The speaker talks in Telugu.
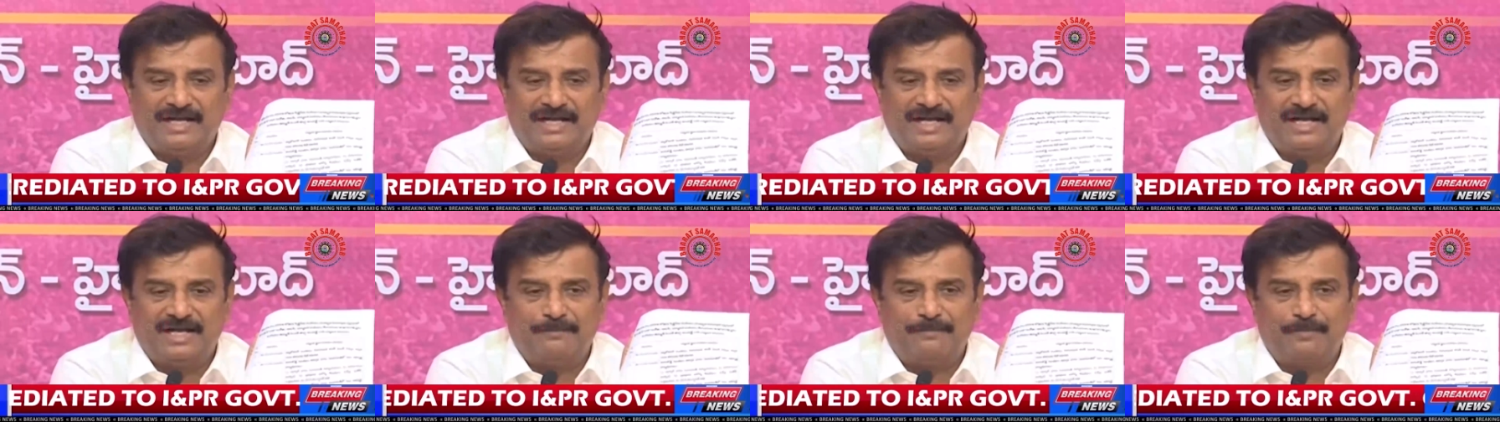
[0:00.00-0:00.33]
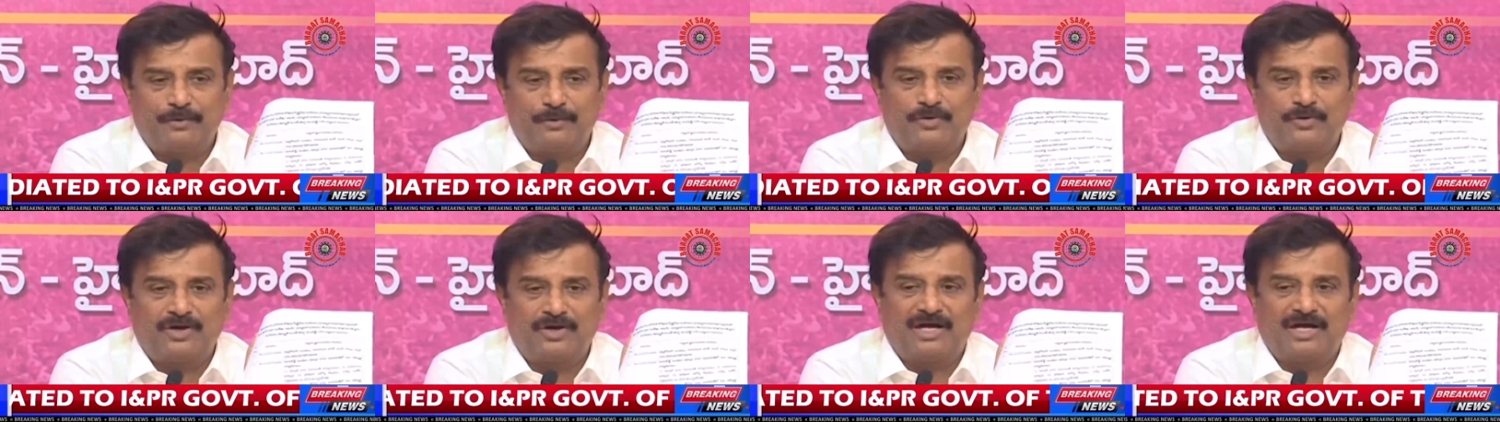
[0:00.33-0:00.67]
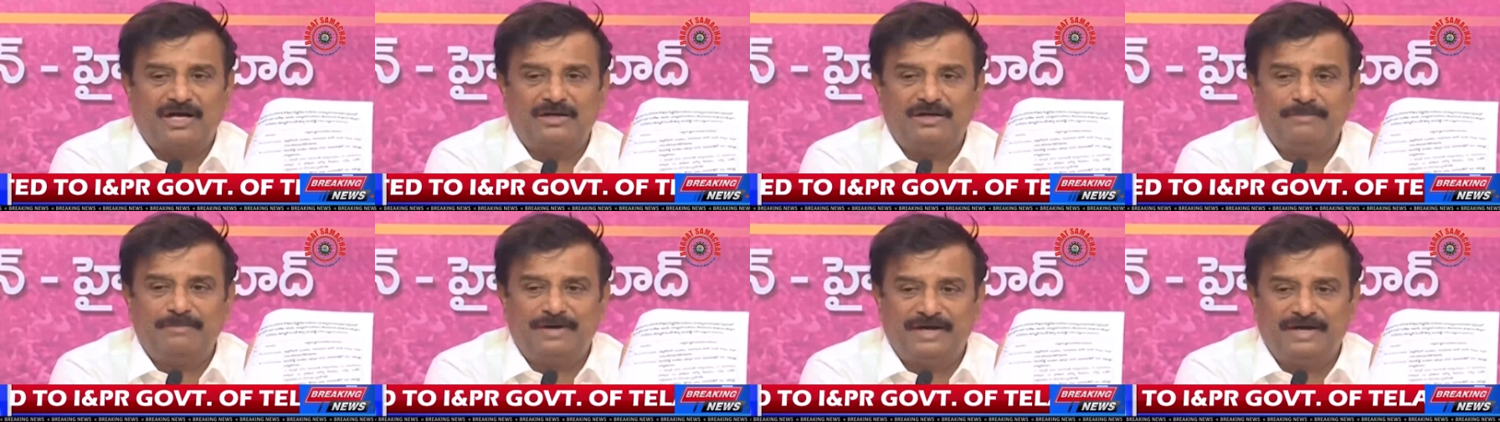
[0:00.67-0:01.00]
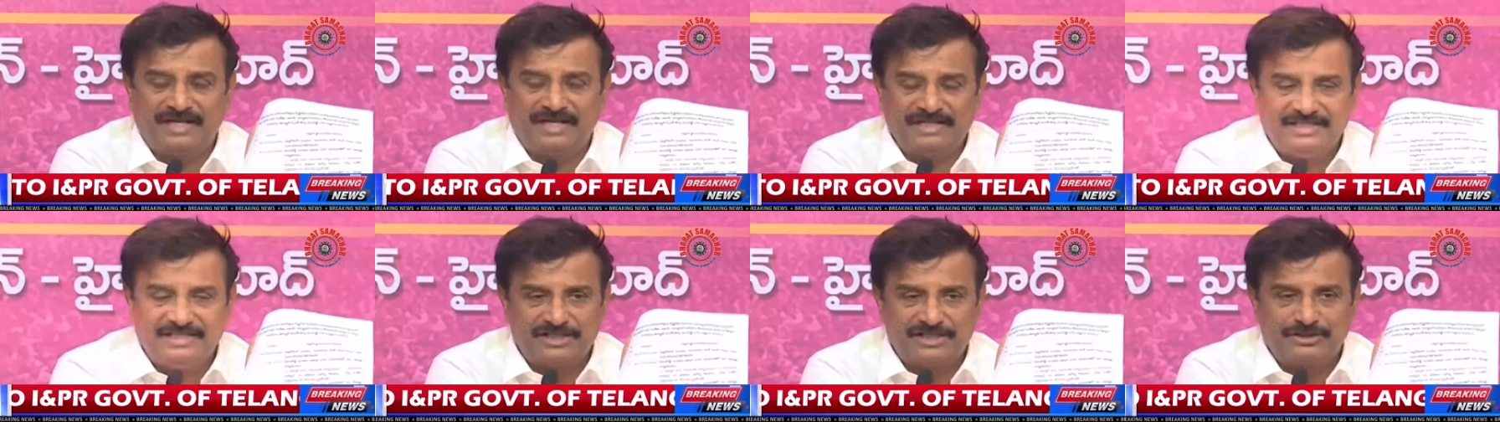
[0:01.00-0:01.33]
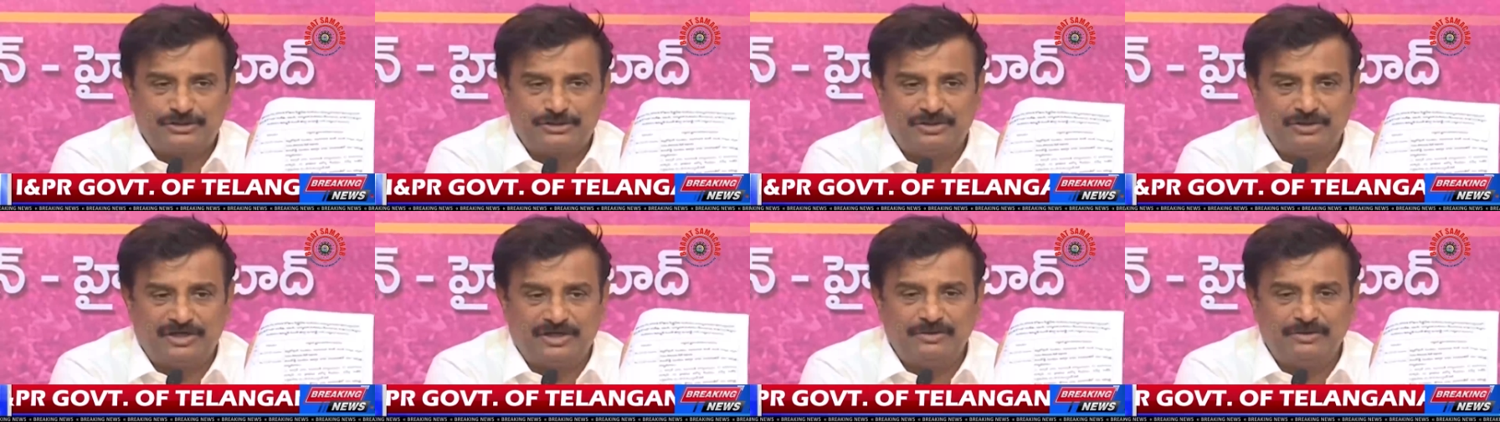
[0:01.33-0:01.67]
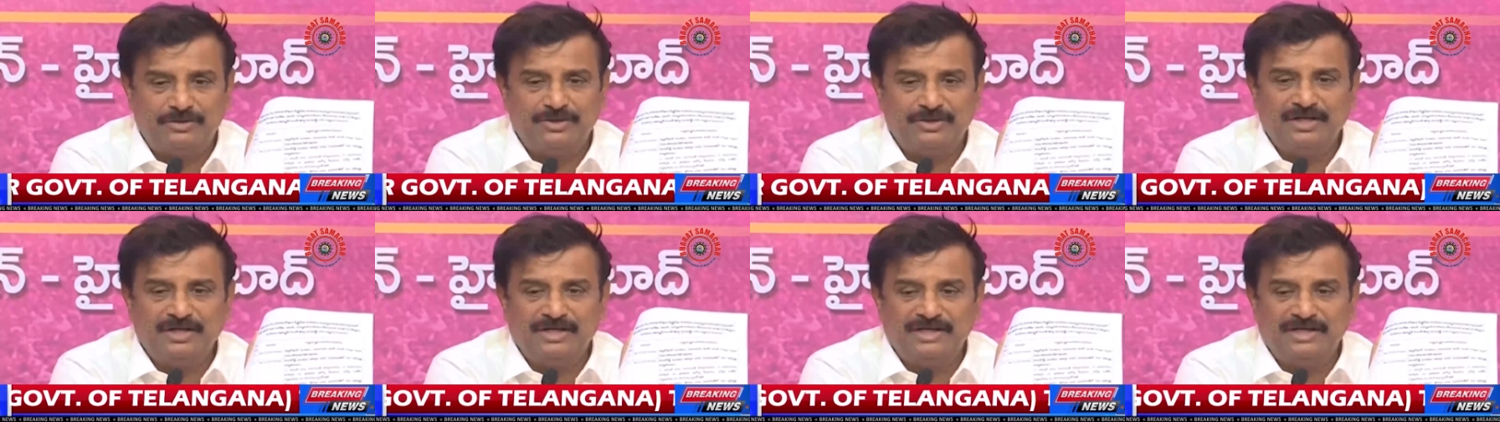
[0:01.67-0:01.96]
ఇవాళ ప్రోటోకాల్ మెయింటైన్ చేస్తున్నాడు